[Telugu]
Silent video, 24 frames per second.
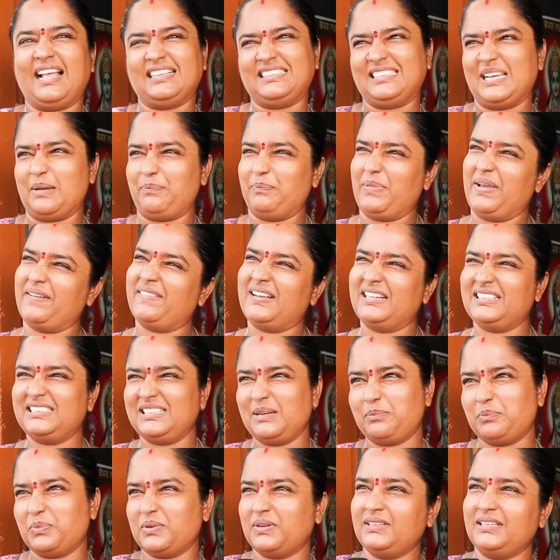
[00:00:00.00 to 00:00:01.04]
అది చెప్పేవాళ్ళు
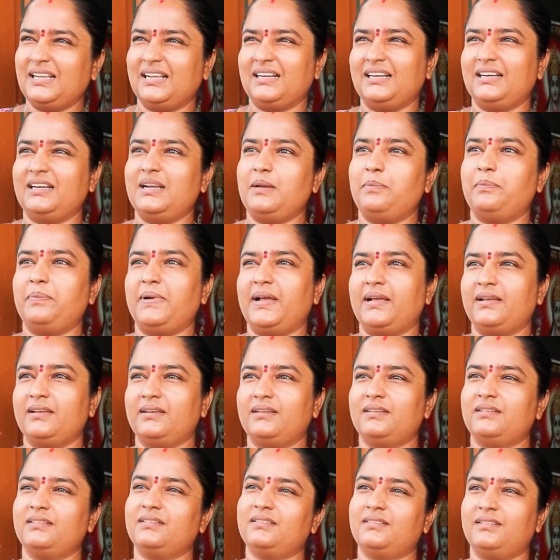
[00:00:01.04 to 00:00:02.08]
చెప్పుకుంటారు ఇడెప్ప
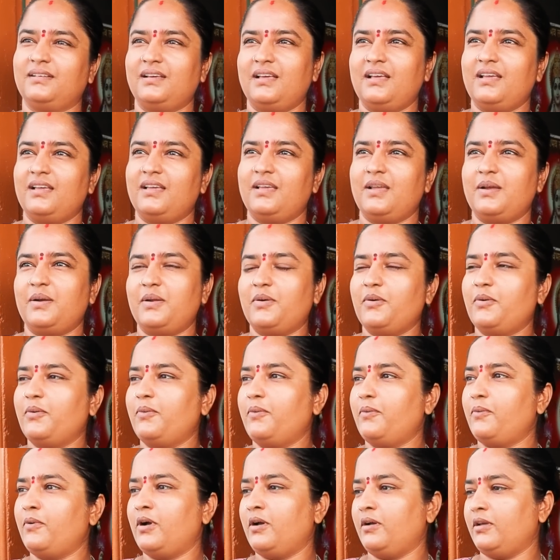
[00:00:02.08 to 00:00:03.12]
ఇప్పుడు
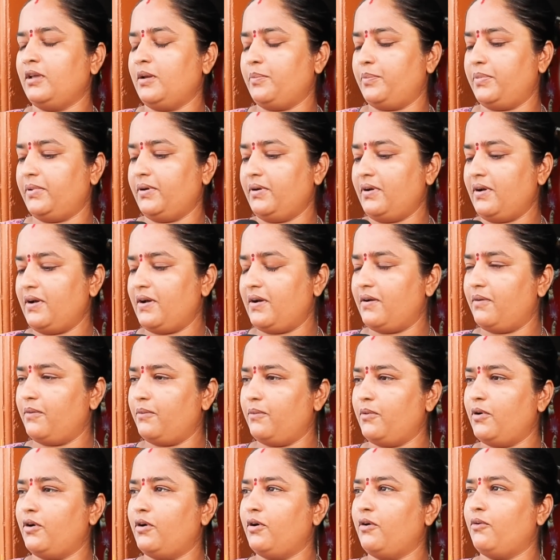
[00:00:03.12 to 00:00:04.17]
ఇప్పుడు
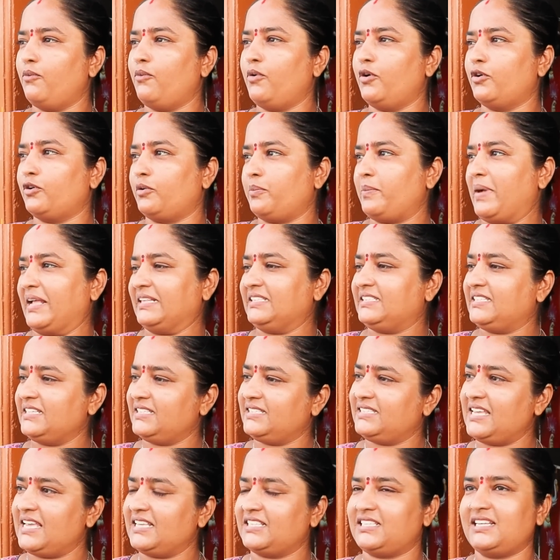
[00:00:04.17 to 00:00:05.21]
ఒకరు మంచి
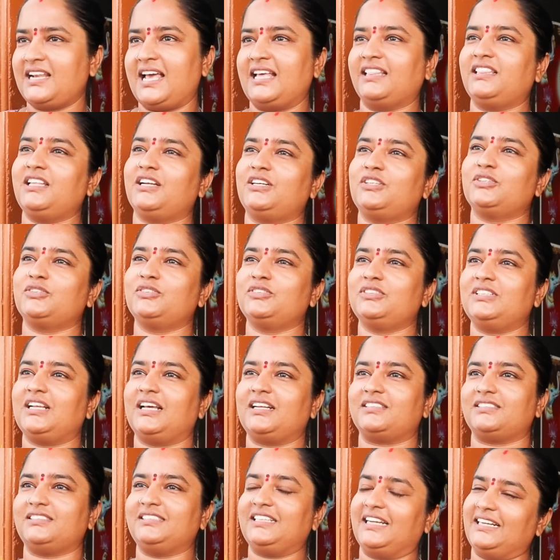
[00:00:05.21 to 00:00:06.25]
చేసినా
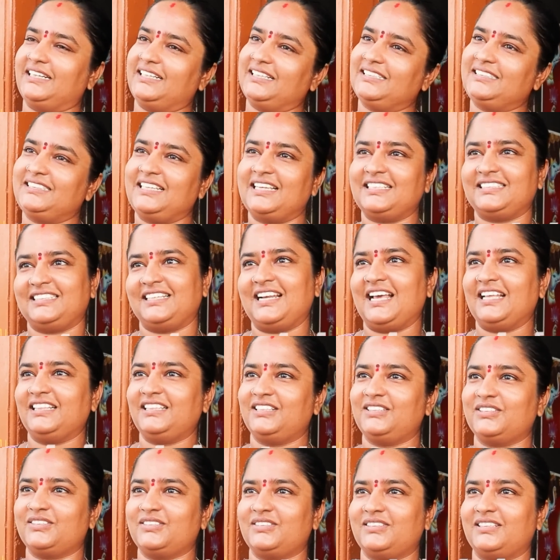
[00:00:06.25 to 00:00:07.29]
తిట్టుకుంటారు చెడ్డ చేసినా
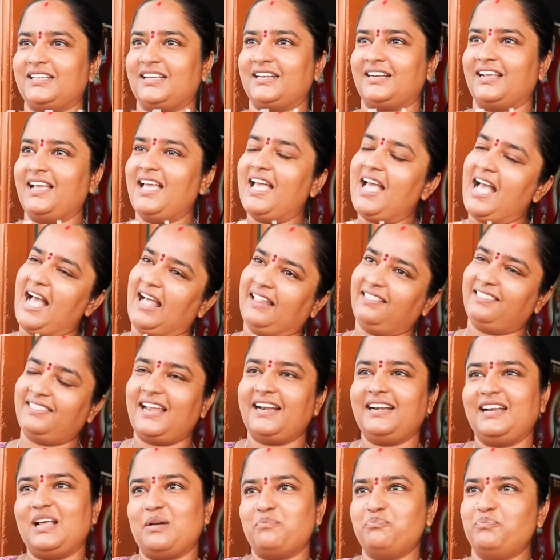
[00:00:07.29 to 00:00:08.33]
తిట్టుకుంటారు
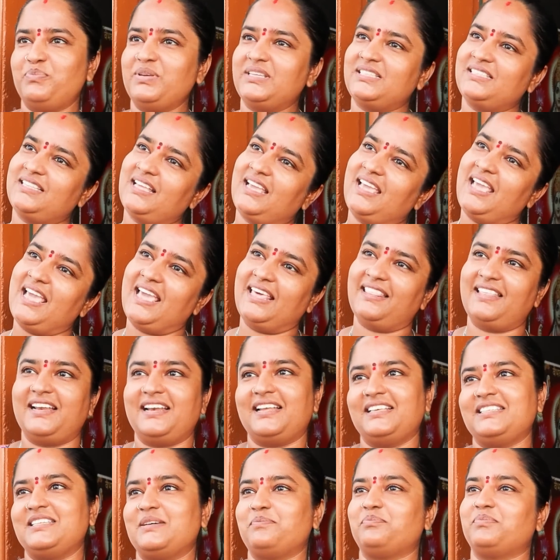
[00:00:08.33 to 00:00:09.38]
అంతా డబ్బిస్తే
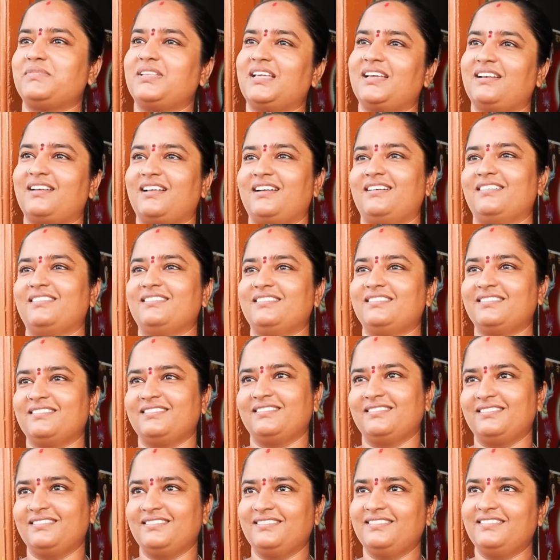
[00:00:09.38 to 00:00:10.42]
ఏదైనా చెప్తారు వాళ్ళు
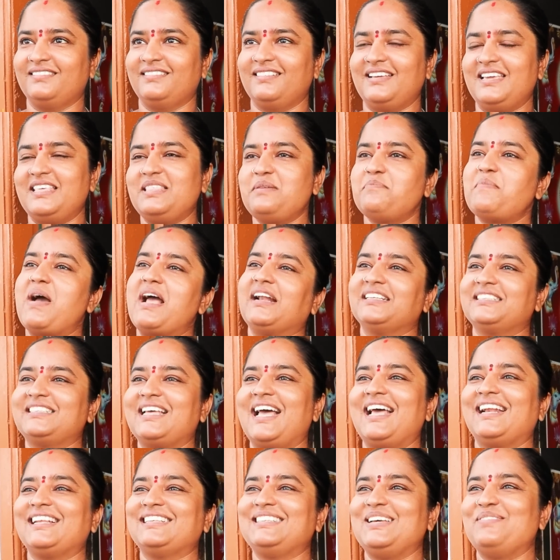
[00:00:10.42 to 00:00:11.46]
ఇది
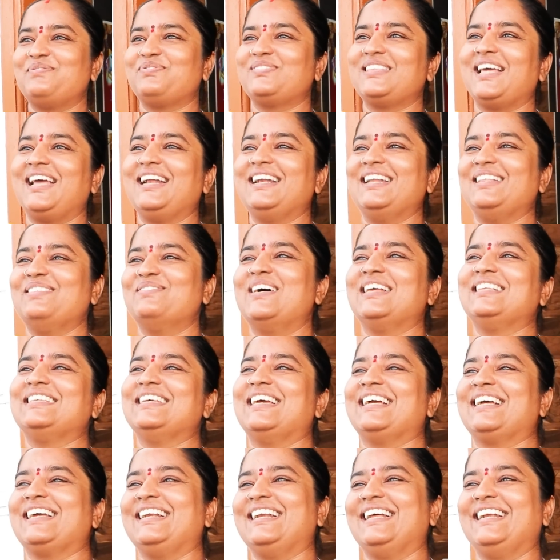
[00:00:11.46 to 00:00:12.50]
మనసారా చెప్తాండి ఇది మా
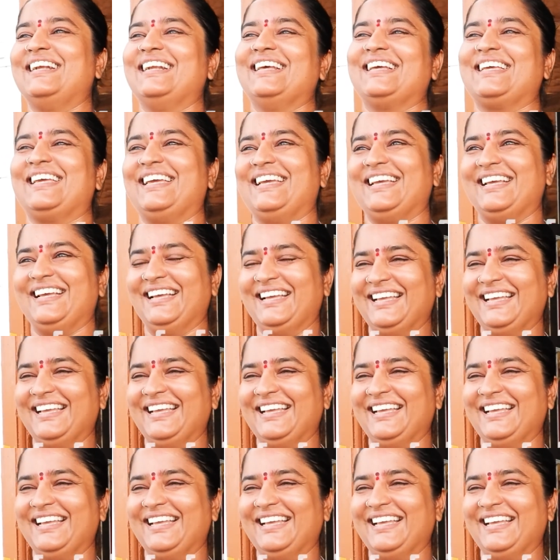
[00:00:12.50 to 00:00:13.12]
అన్నకి